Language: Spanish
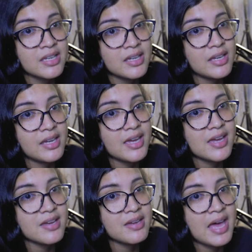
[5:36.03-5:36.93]

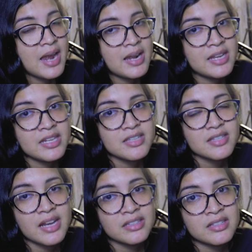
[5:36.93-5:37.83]
Eh, al
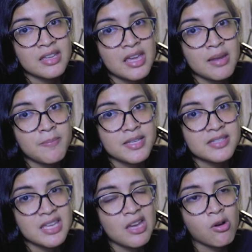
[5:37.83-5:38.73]
iniciarse el
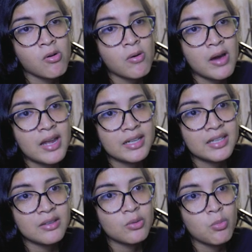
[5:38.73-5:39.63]
PC o al
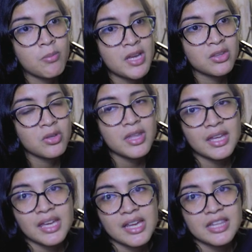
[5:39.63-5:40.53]
momento de
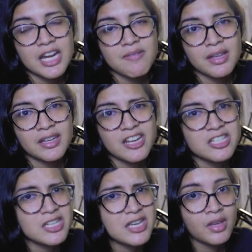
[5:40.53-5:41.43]
que el driver
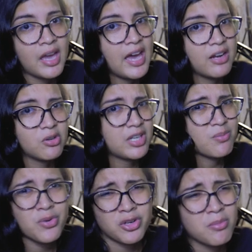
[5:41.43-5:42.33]
crashea, algo que es
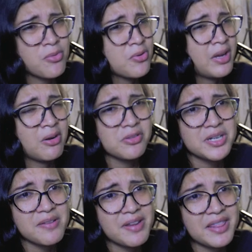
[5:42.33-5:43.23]
muy común en los
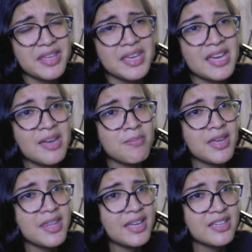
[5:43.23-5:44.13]
drivers de
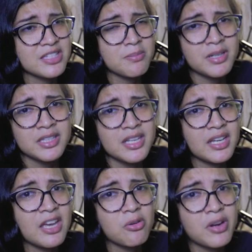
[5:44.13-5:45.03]
AMD que siempre tienen
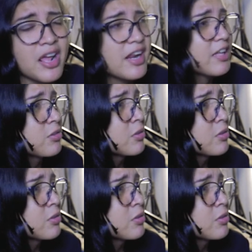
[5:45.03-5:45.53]
errores random,